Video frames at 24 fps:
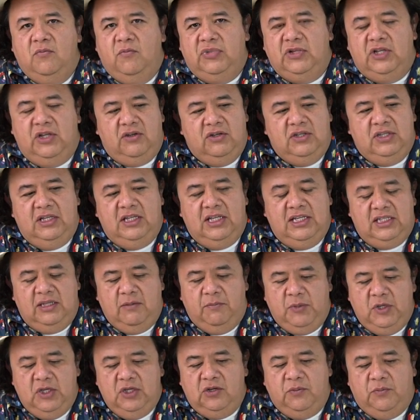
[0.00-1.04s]
pues entonces en este
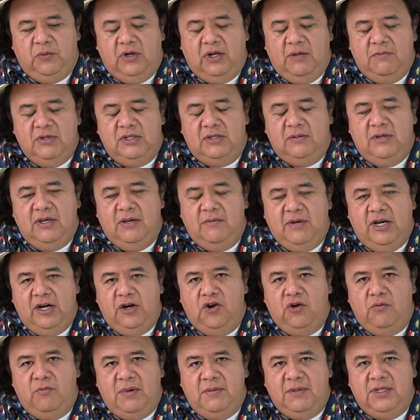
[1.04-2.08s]
pinche programa se va a llamar
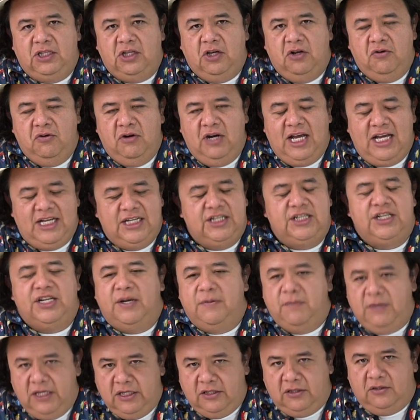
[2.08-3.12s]
No mames que no la has
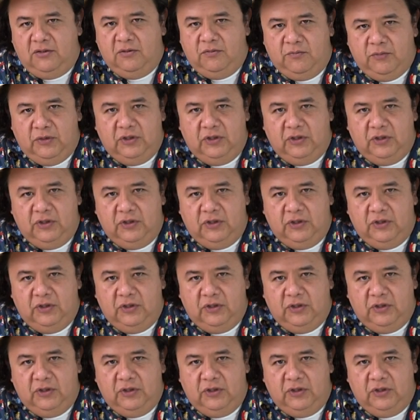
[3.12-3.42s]
revisto,